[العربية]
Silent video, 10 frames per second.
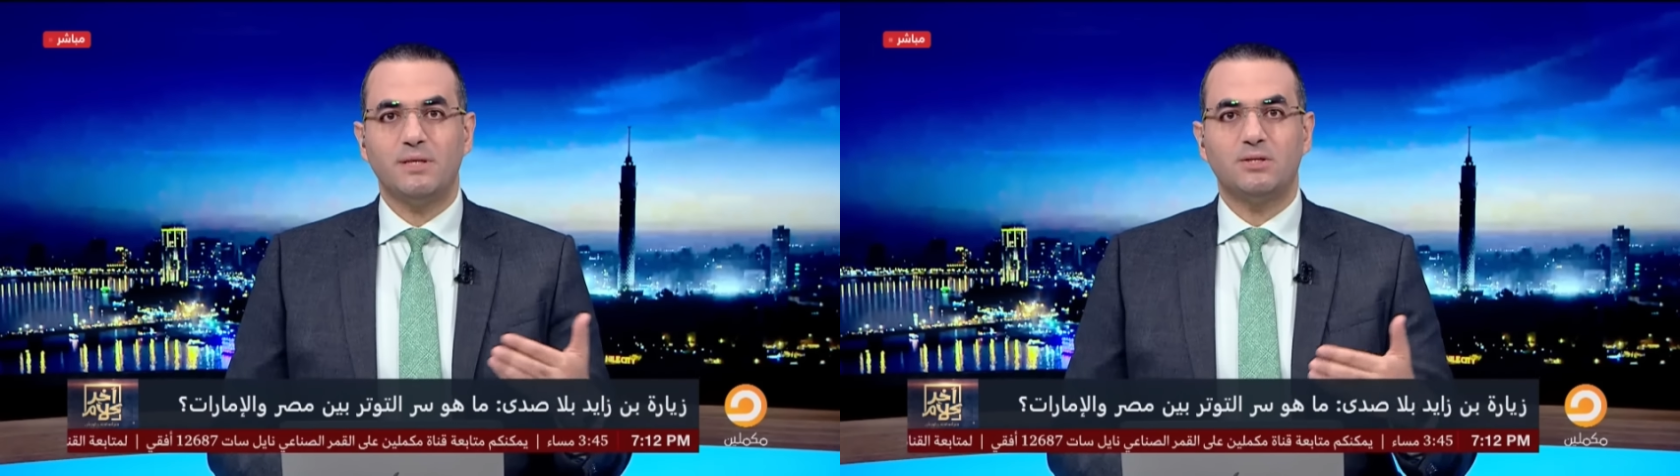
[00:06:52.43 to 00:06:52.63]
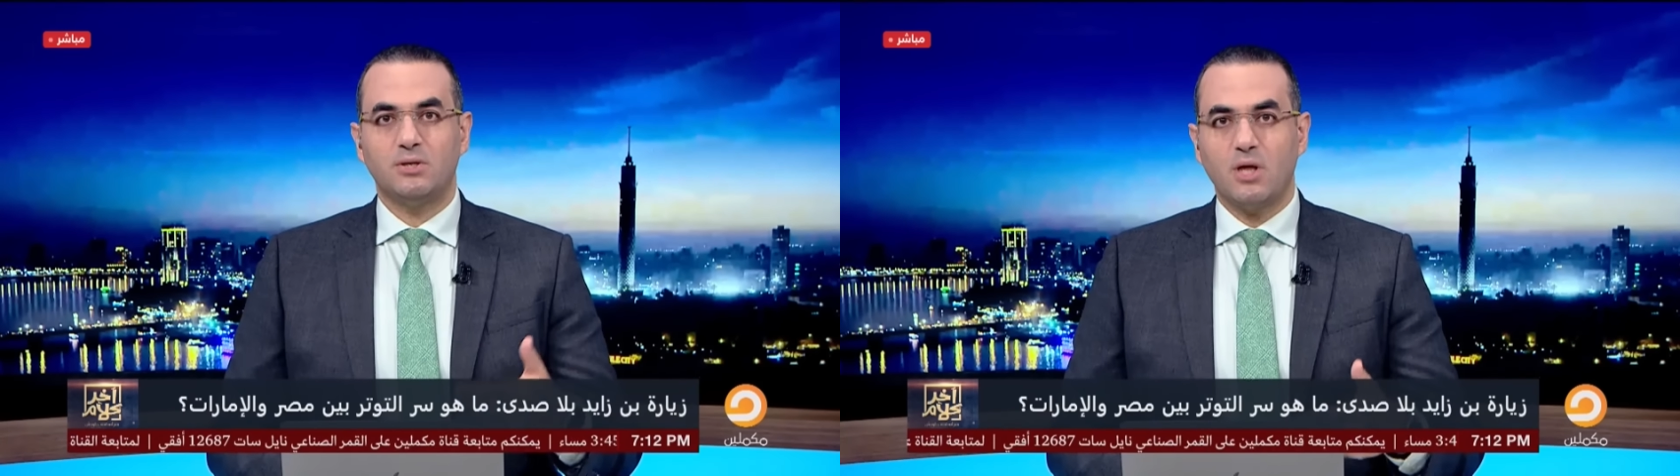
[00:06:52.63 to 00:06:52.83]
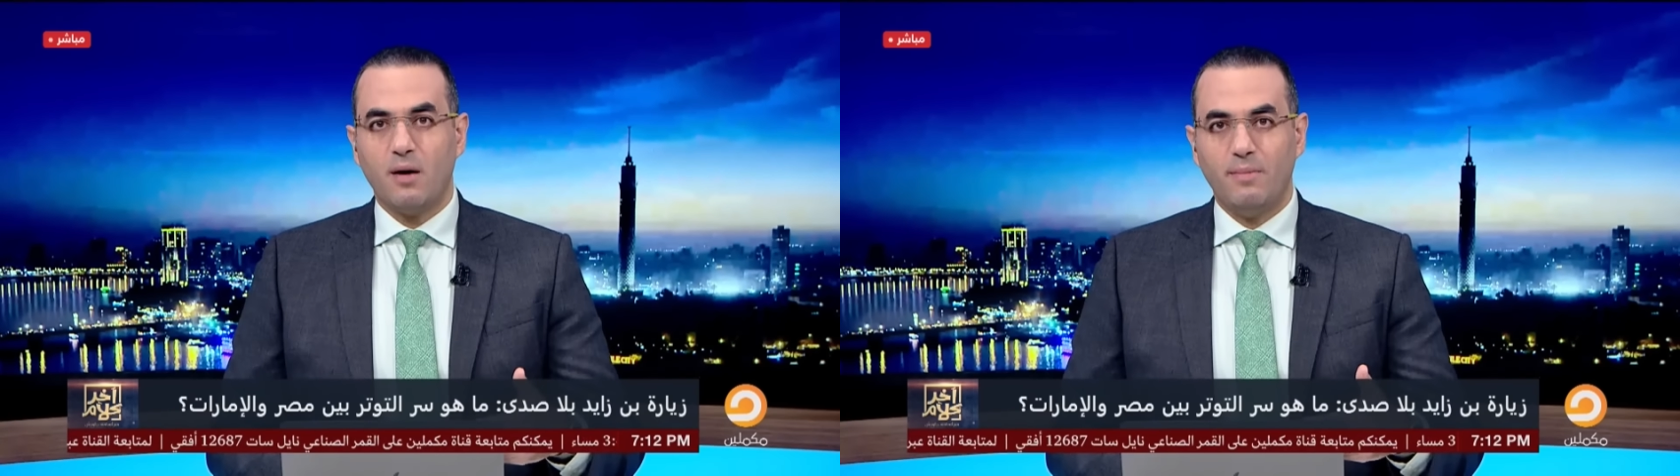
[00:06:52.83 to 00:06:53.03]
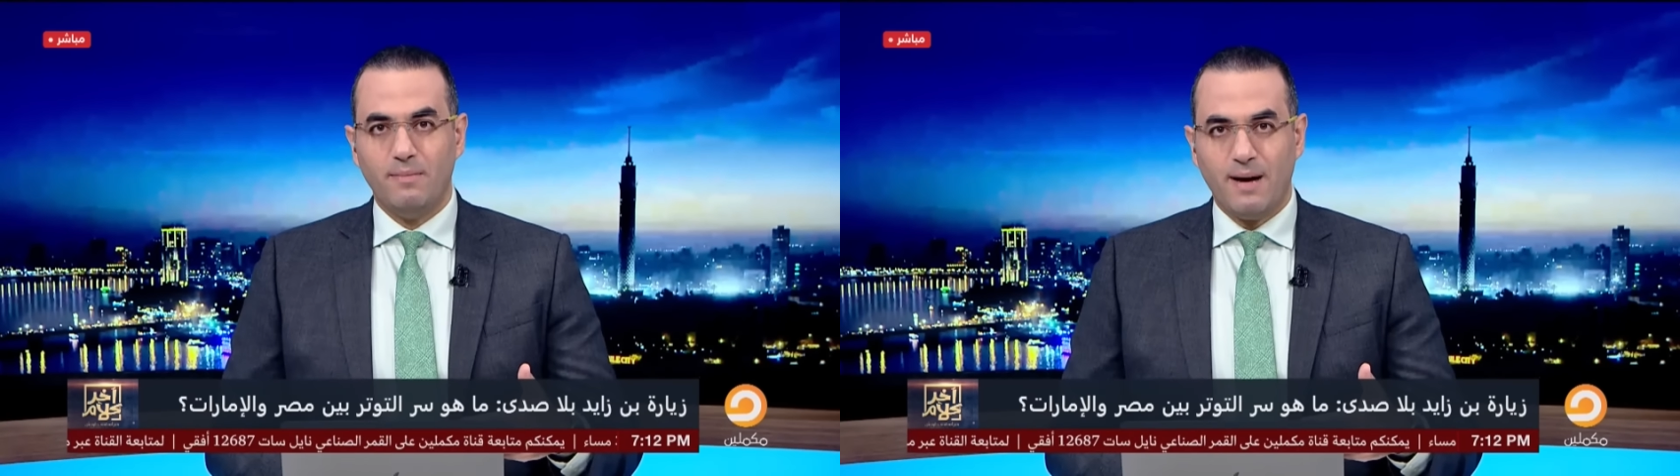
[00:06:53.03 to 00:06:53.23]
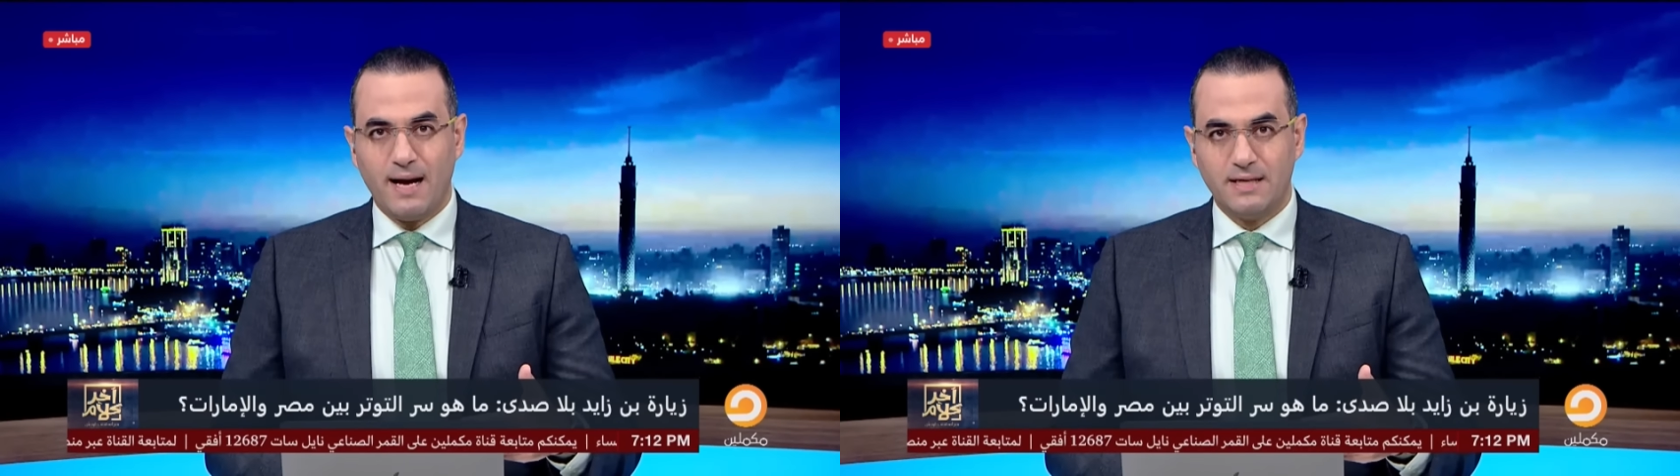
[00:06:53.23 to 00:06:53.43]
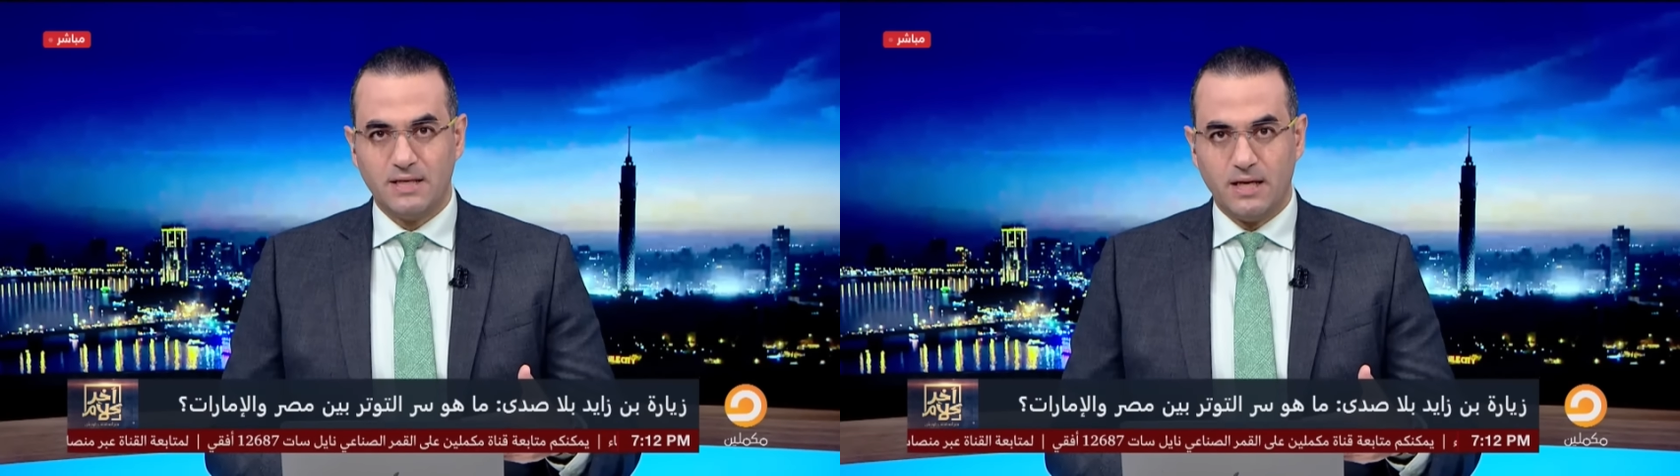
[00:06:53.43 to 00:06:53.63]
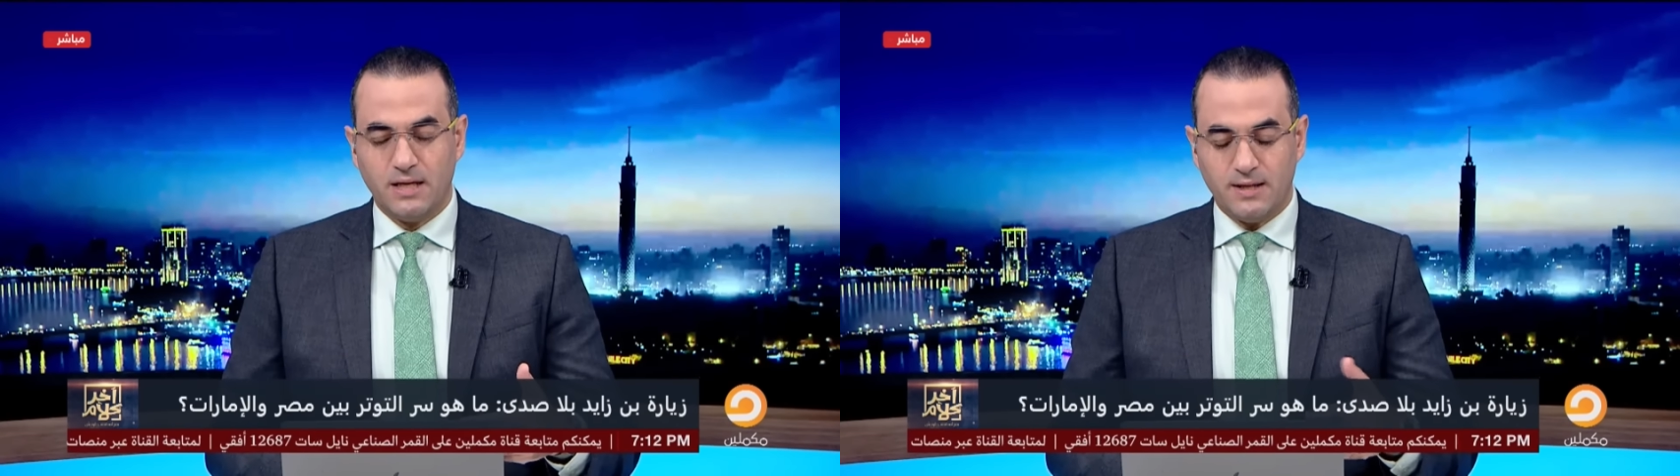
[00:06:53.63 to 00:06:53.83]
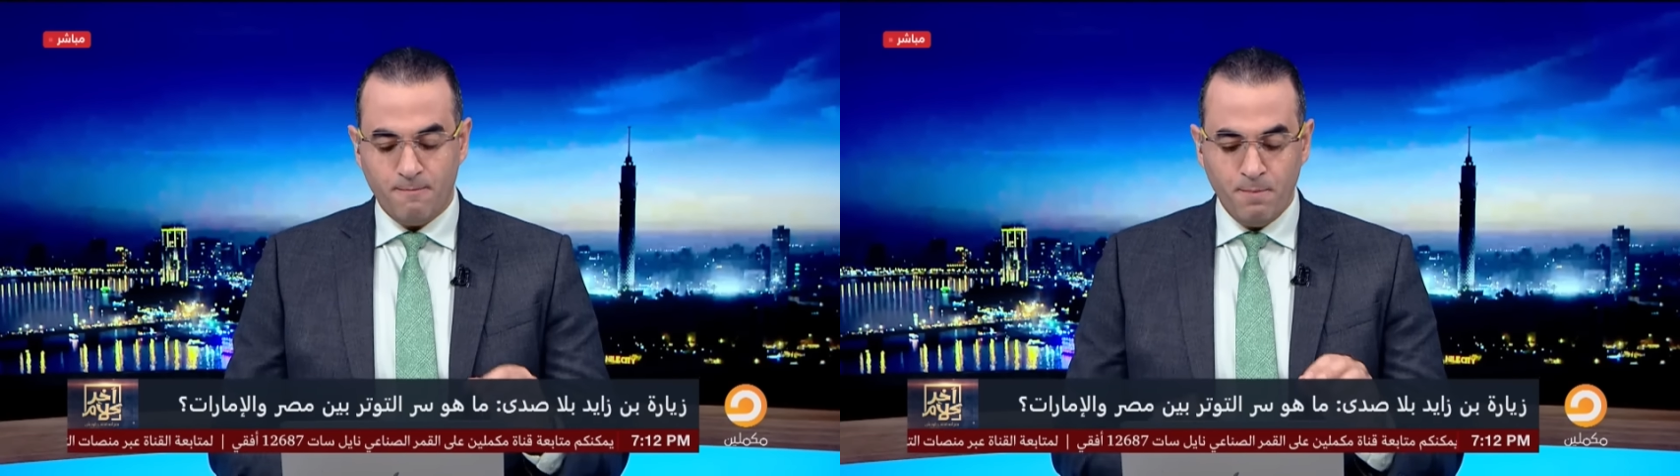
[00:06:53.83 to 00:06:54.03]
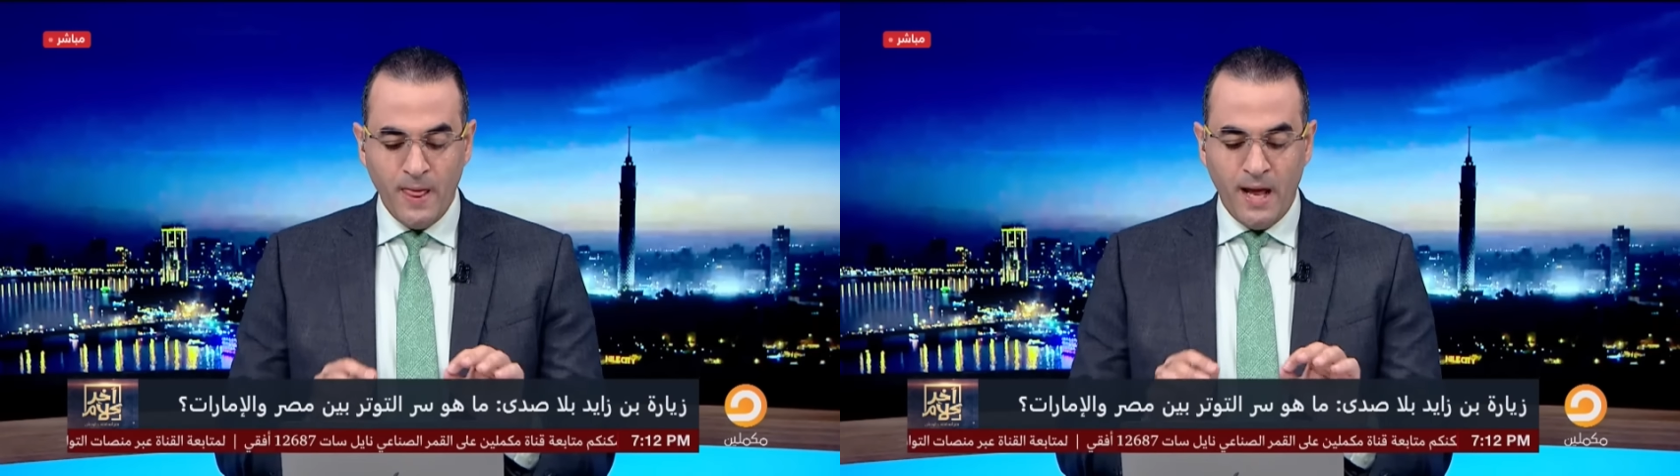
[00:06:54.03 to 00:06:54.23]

مصر تقبل بحاجه زي كده